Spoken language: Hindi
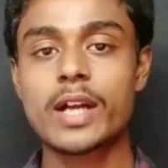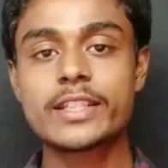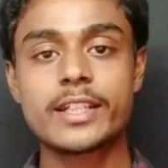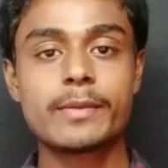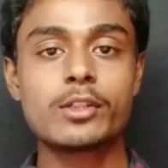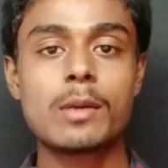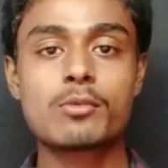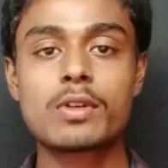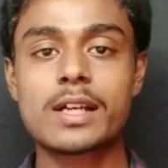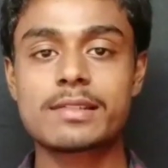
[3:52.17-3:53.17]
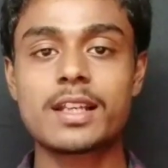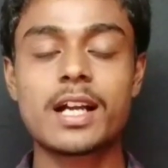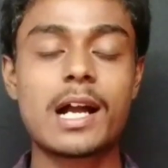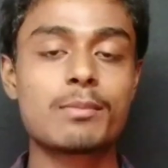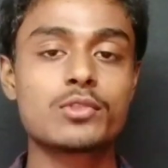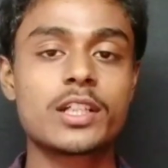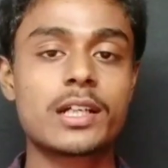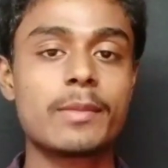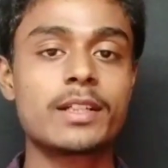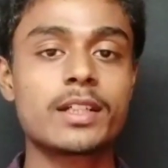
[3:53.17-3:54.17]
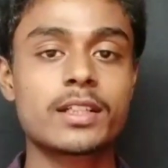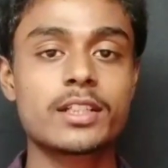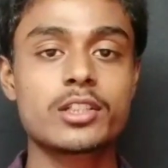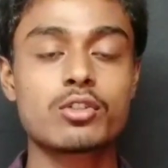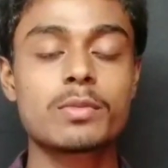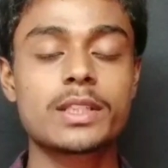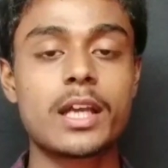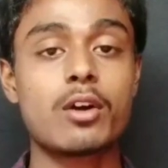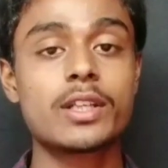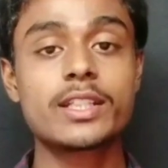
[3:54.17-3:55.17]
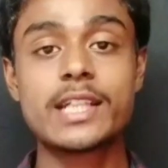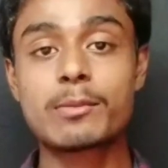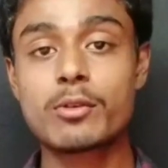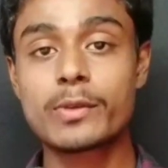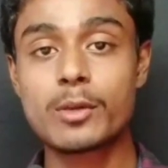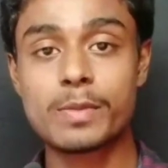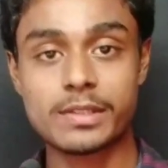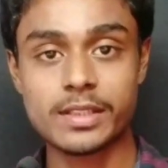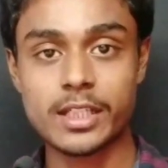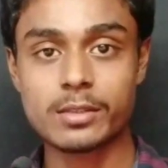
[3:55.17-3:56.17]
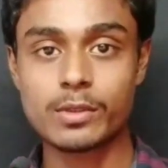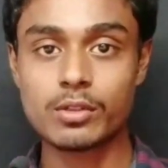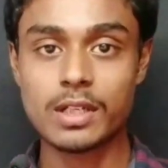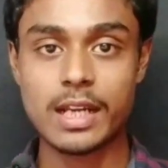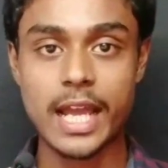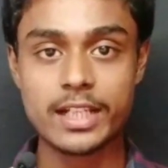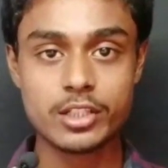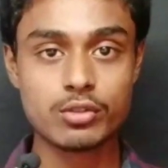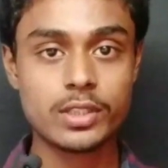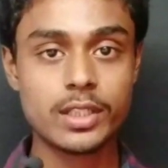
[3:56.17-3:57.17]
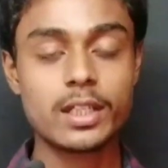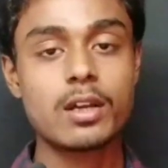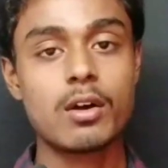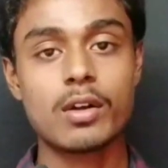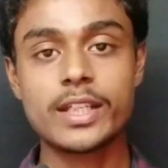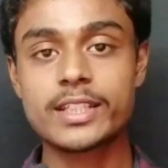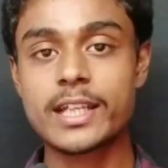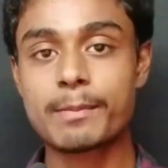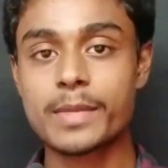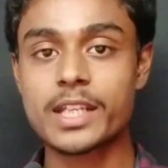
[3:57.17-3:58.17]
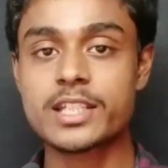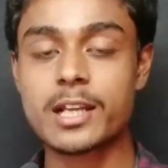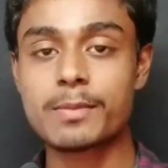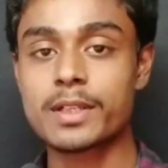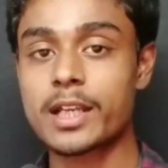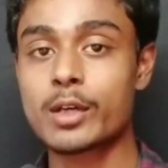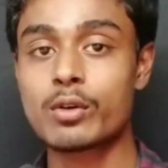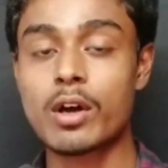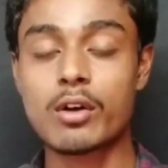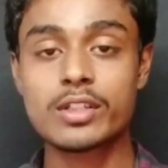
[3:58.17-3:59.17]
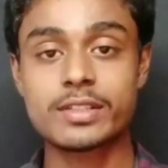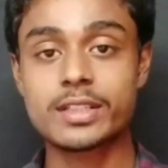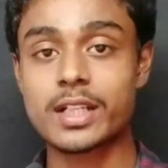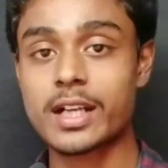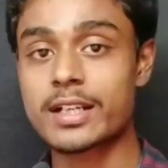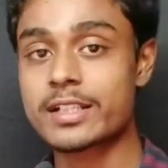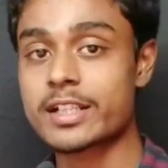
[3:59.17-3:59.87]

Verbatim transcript: तो गाइज ये वीडियो आपको कैसा लगा आप मुझे कमेंट करके जरूर बताएं और यदि आपको वीडियो पसंद आए तो वीडियो को लाइक जरूर करें और यदि आप मेरे चैनल पर नए हो और इसी तरह का